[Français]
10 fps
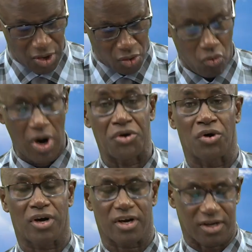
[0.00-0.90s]
Quoi
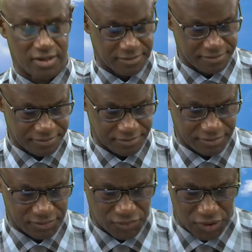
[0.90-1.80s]
donc
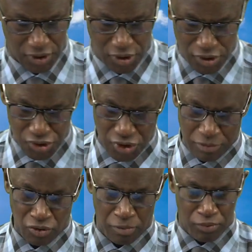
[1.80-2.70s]

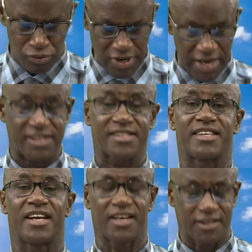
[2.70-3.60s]
Sommes-nous plus
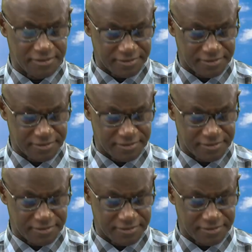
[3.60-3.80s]
excellents